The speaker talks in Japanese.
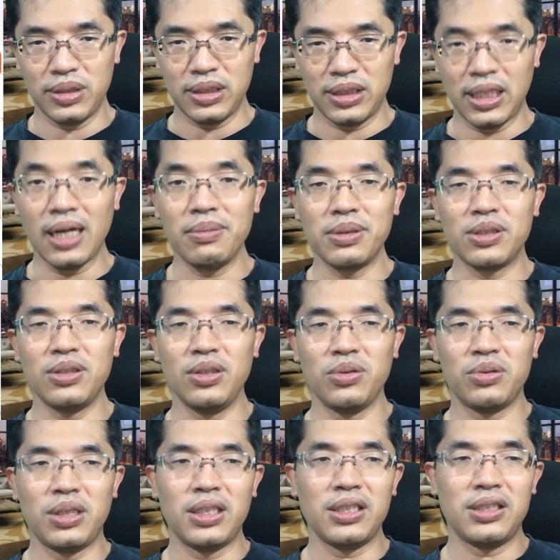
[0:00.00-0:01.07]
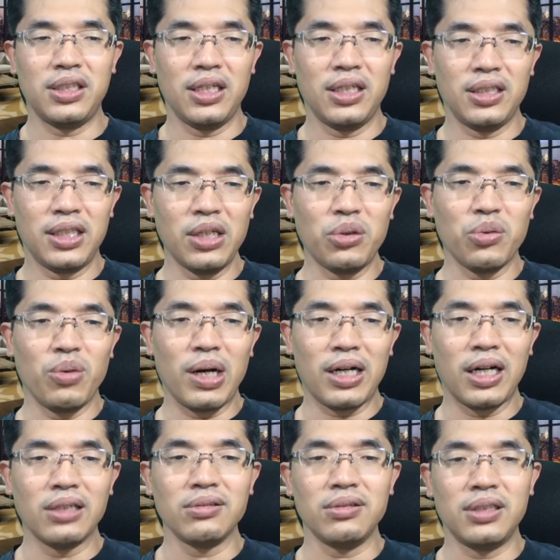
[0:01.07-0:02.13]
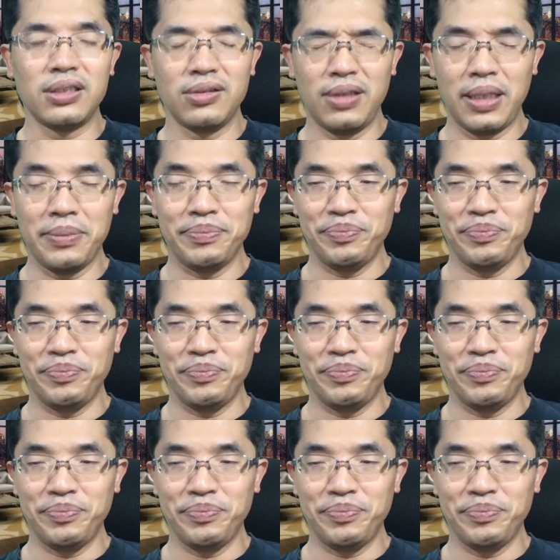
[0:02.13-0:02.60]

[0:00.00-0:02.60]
サービスによってですね、結構わかるんですよね。